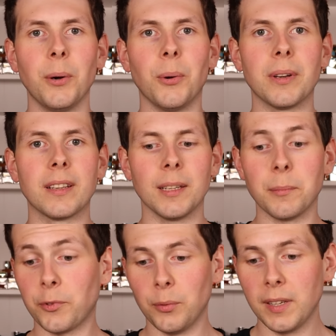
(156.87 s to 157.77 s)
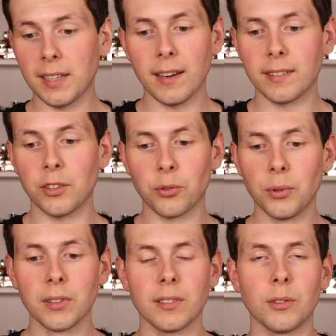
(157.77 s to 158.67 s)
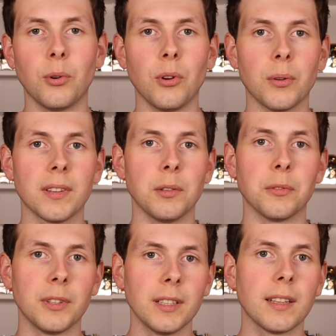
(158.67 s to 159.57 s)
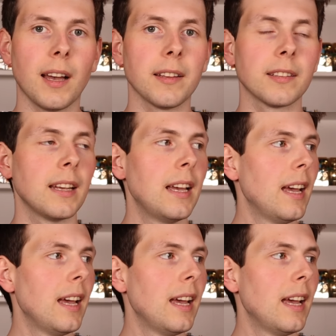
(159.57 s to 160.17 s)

Und ähm, für mich eins der schönsten Colognes, die du finden kannst